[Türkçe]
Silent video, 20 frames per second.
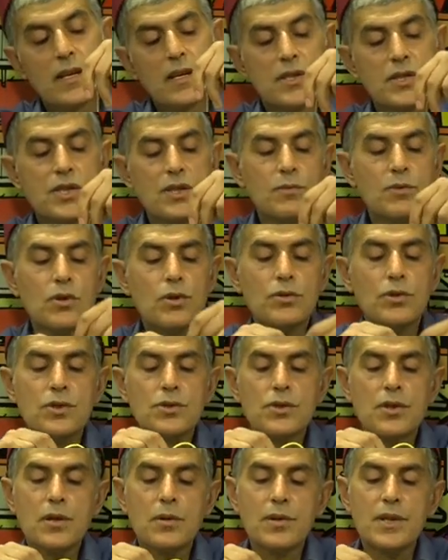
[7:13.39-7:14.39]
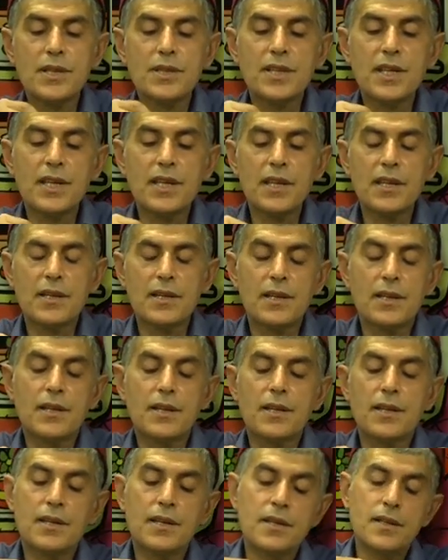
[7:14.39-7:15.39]
Şimdi ondan sonra böyle tek e,
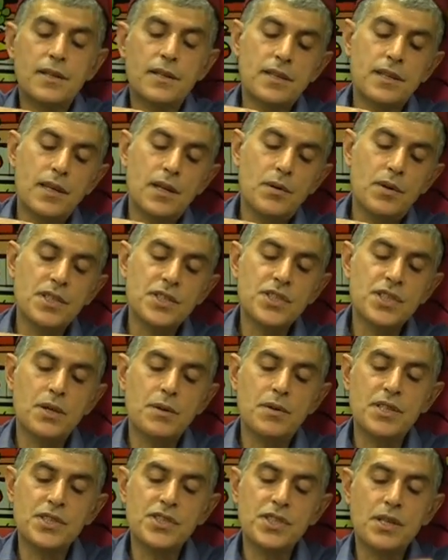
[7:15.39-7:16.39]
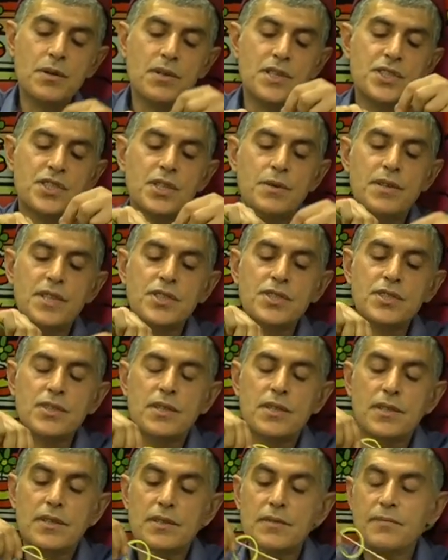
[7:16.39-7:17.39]
yavaş yavaş yavaş yavaş
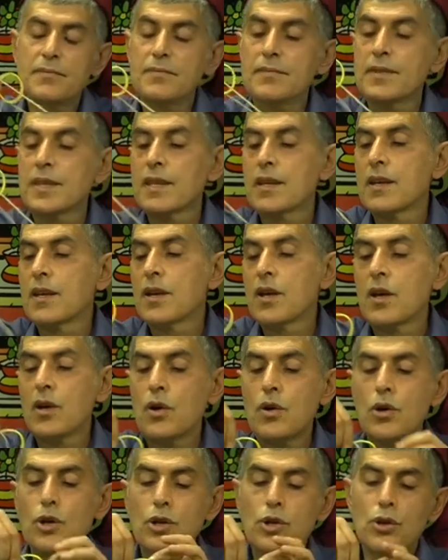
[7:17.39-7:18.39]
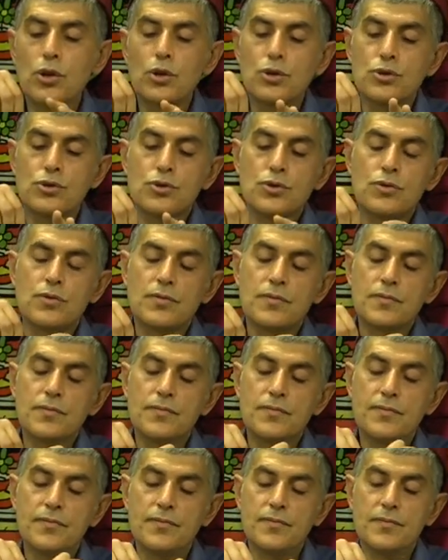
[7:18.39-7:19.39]
örüyoruz
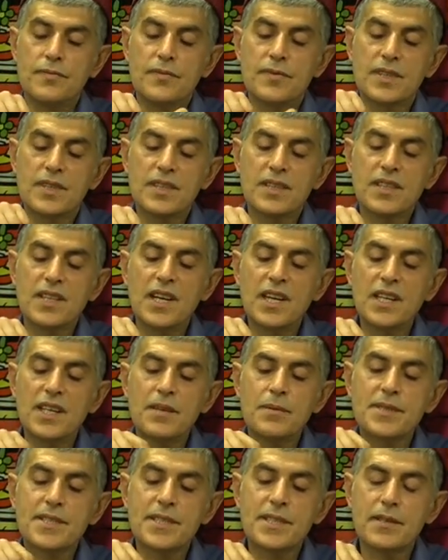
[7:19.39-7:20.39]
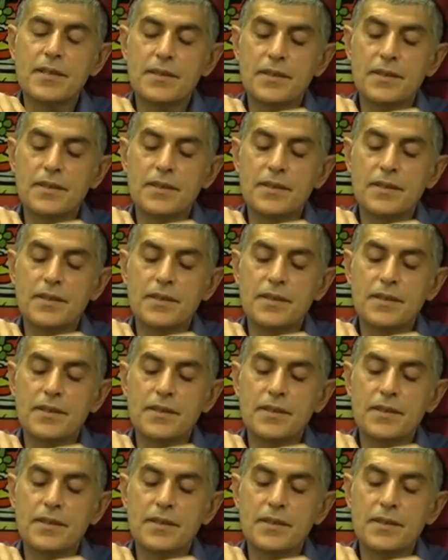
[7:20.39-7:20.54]
dairemizi.